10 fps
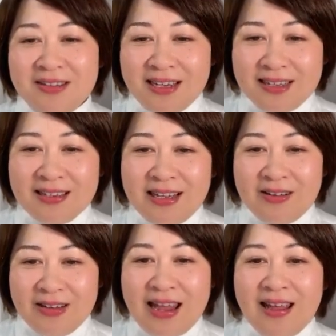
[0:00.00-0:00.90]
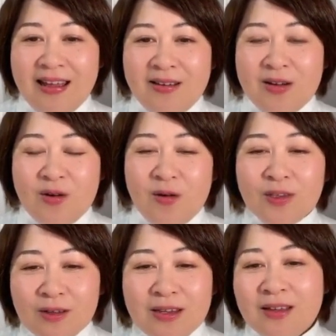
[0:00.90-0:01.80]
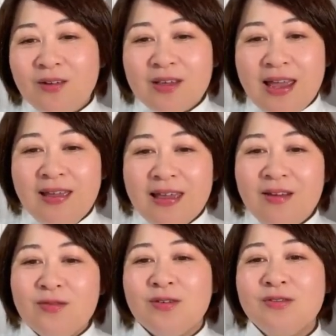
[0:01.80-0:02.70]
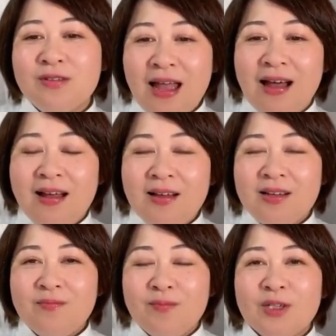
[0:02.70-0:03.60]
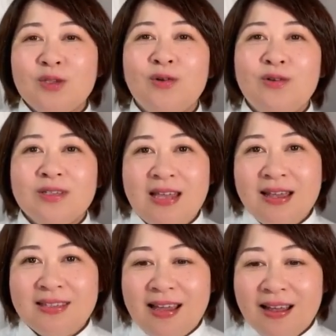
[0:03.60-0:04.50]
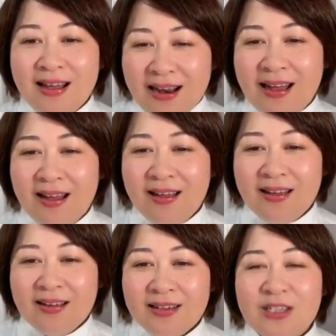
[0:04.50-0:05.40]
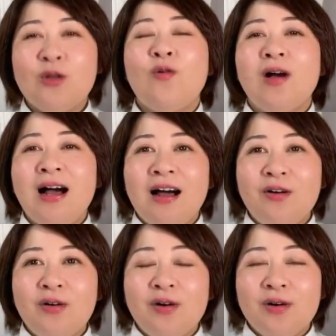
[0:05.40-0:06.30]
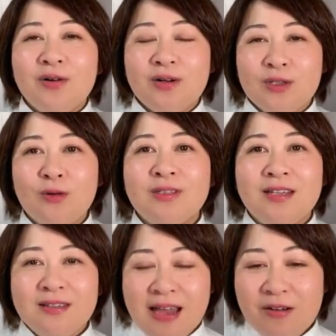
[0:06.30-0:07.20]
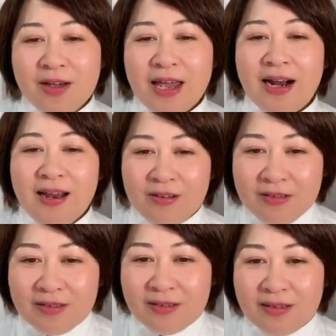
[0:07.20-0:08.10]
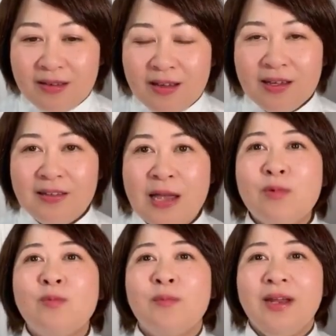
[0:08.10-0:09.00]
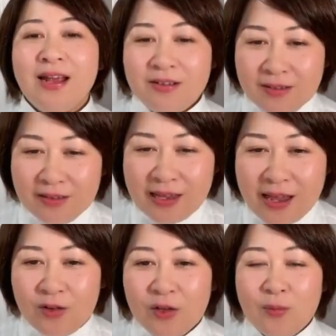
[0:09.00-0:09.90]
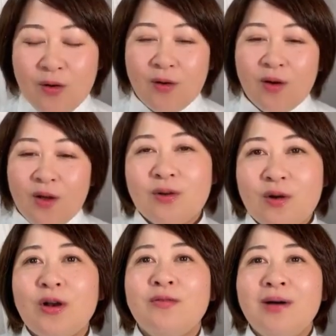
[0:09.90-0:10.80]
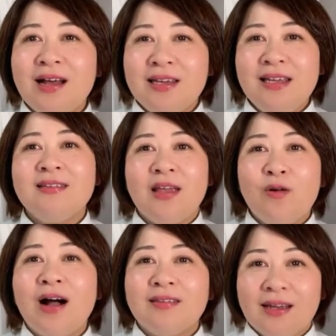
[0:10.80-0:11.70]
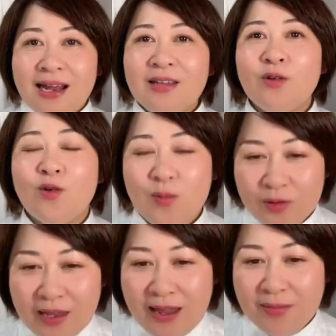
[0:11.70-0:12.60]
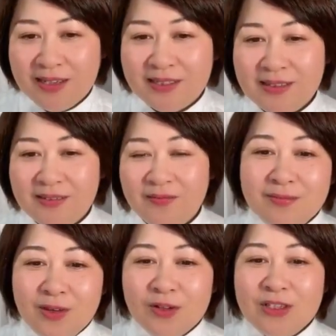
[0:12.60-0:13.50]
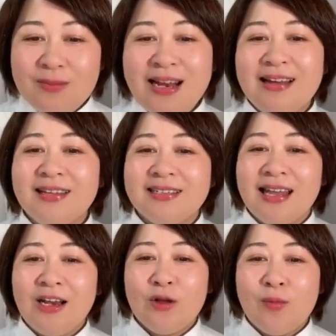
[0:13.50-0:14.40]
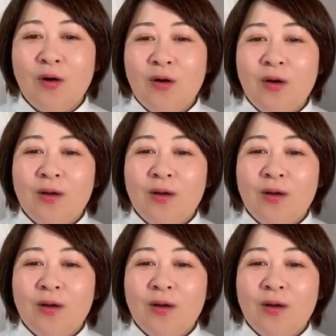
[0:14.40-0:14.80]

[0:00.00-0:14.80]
くださったので、本当にあの経験豊富な、まあ、そういう先生から指導が直接ね受けられる、デモも見れるっていうのも、これは行ってよかったなと思っています。よっつめなんですけれども、